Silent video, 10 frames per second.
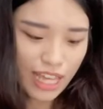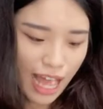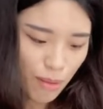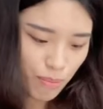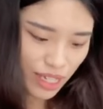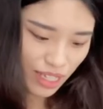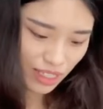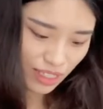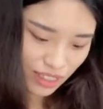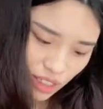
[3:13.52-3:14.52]
差
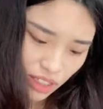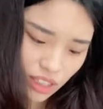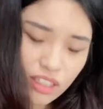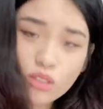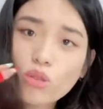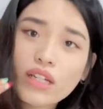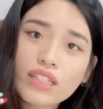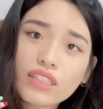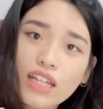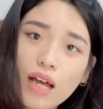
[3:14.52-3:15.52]
别，一二段
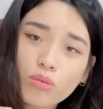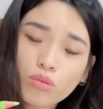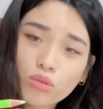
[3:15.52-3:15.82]
也差不